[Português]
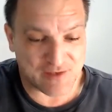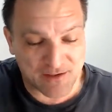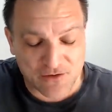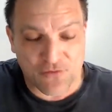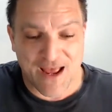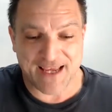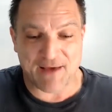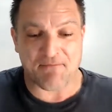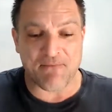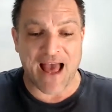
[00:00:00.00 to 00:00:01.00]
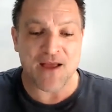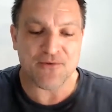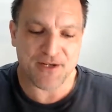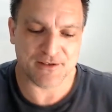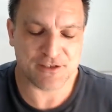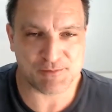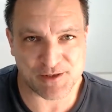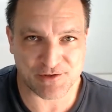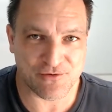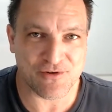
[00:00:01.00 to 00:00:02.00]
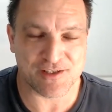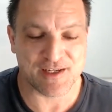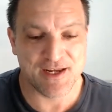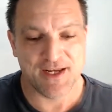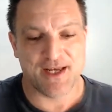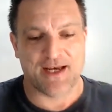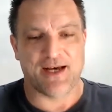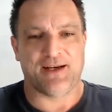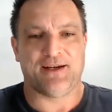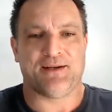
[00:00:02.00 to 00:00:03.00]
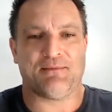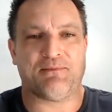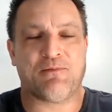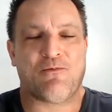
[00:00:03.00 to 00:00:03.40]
Tanto é que a maioria das pessoas uh,